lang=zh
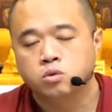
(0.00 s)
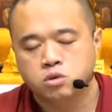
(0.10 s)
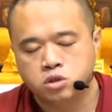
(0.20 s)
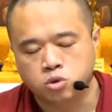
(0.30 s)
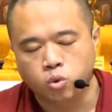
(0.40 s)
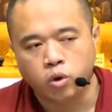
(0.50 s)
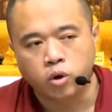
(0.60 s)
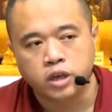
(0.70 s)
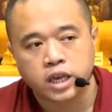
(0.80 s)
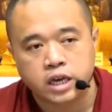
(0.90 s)
只为我
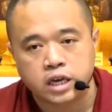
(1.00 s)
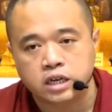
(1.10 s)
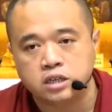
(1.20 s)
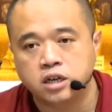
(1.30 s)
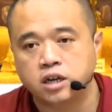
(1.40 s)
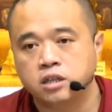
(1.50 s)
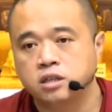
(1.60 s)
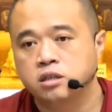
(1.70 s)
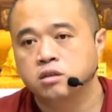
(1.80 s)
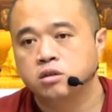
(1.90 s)
一个人
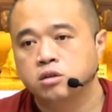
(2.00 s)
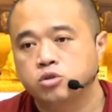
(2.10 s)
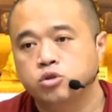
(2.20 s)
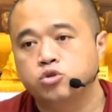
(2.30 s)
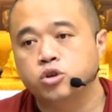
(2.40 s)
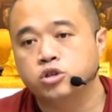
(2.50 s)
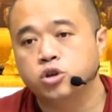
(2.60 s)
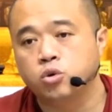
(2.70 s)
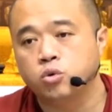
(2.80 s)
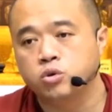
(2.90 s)
去追
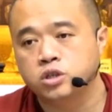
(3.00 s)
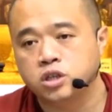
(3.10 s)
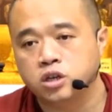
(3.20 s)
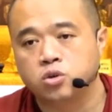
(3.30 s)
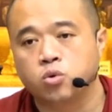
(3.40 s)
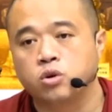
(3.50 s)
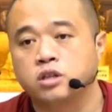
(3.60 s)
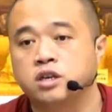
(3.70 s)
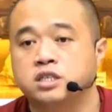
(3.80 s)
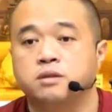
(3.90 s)
求解脱的那
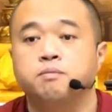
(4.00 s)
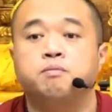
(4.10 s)
个心，